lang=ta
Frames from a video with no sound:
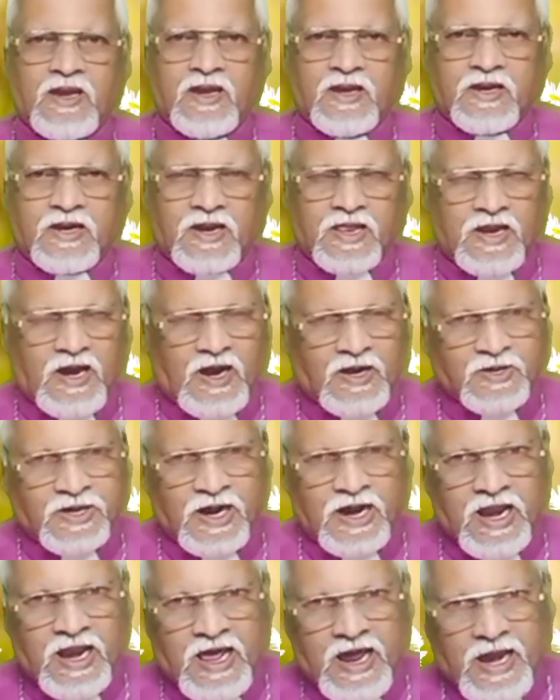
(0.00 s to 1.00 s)
கடந்த
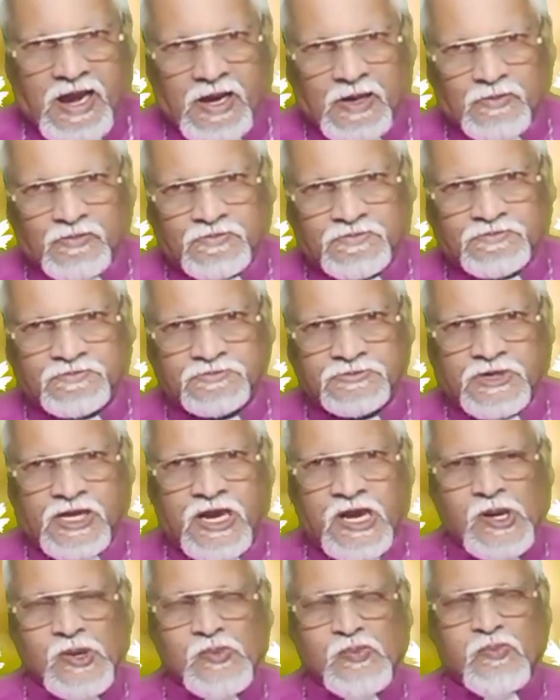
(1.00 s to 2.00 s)
நாட்களிலே
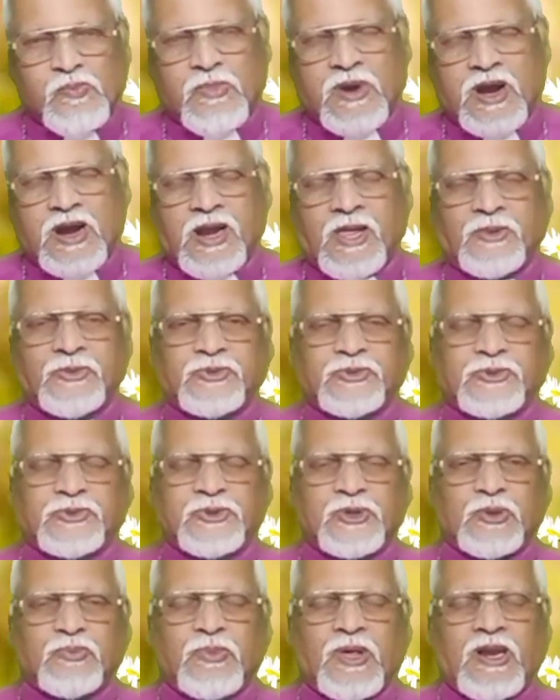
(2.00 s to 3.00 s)
மனம்
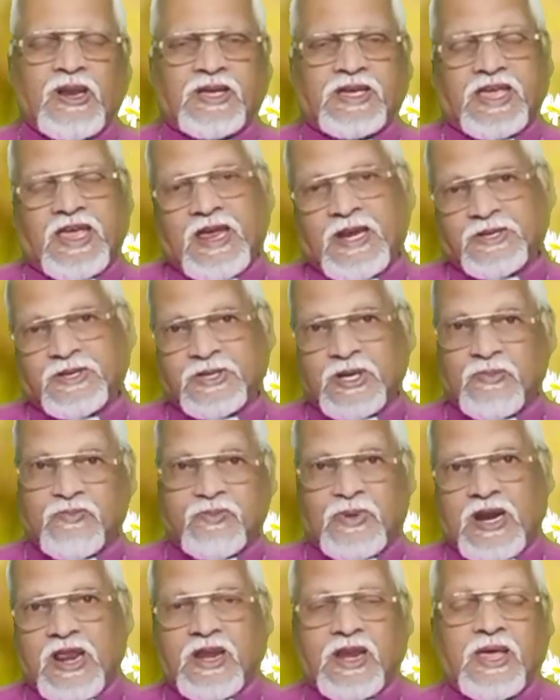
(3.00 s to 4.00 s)
திரும்பலுக்கு ஏற்ற
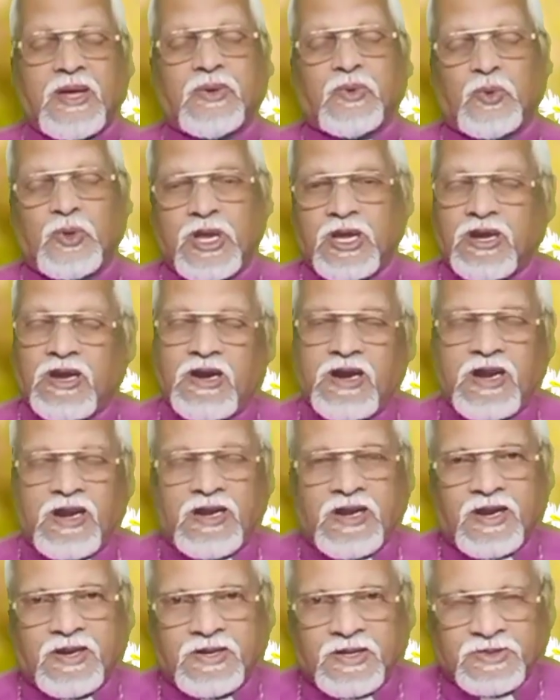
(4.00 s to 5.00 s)
பலனை கொடுங்கள்
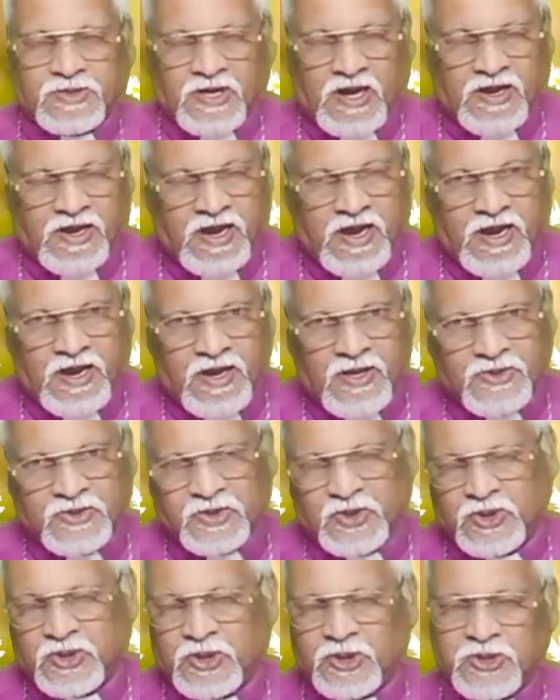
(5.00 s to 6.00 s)
என்று கத்ராகிய
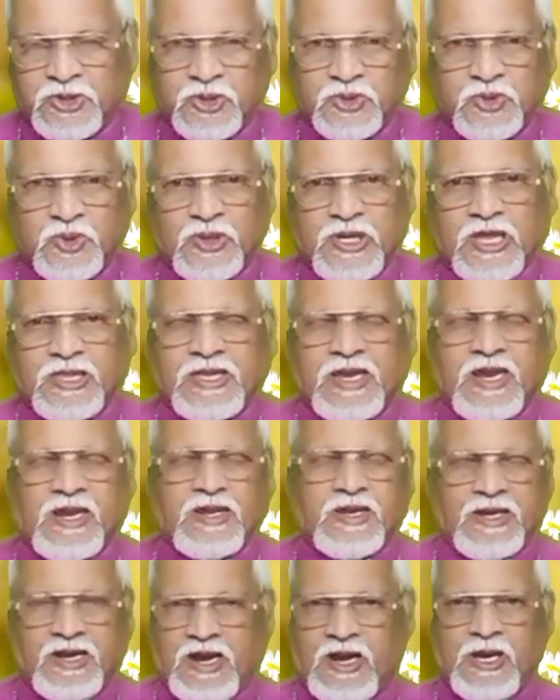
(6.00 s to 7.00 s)
இயேசு கிறிஸ்து சொன்னதே
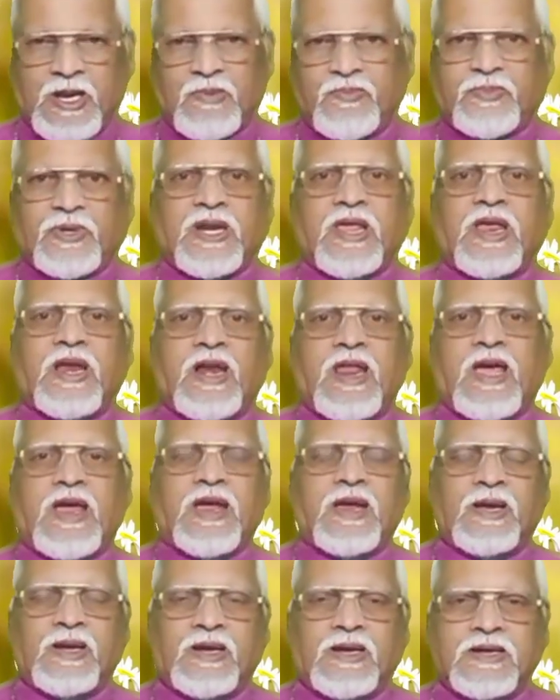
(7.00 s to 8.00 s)
அடிப்படையில்
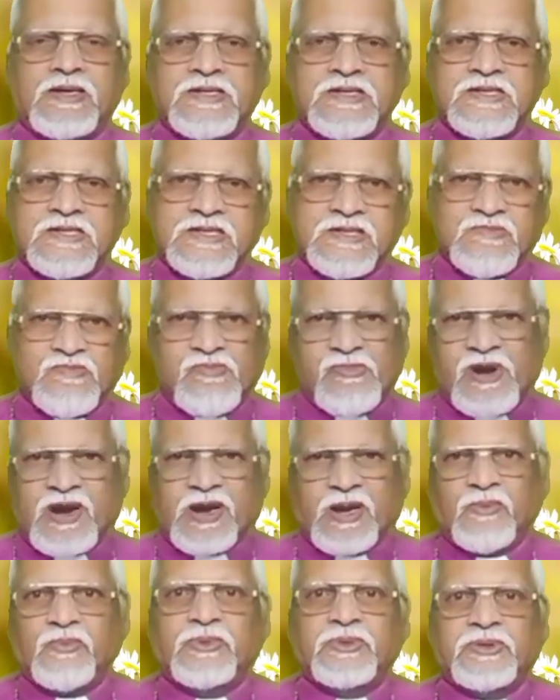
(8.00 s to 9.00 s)

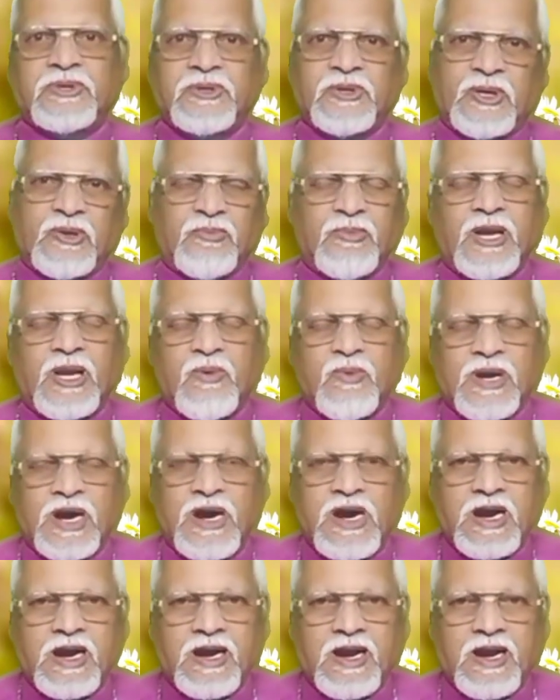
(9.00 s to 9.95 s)
மனம் திரும்பினவர்கள்